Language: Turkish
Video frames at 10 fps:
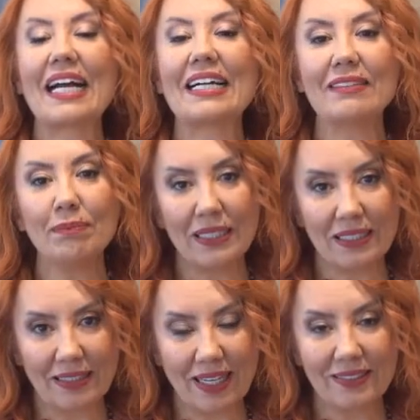kadim
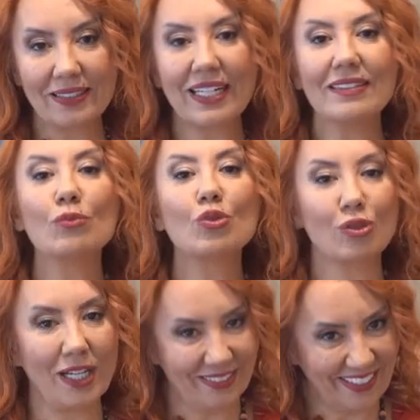bilgiler, kadim
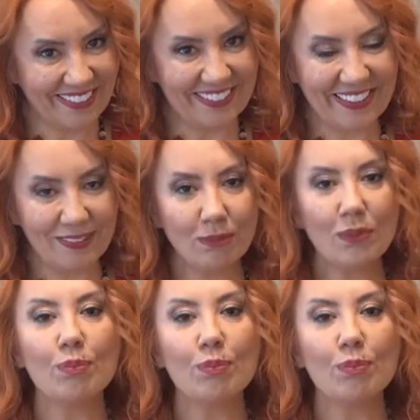ustadlar diyelim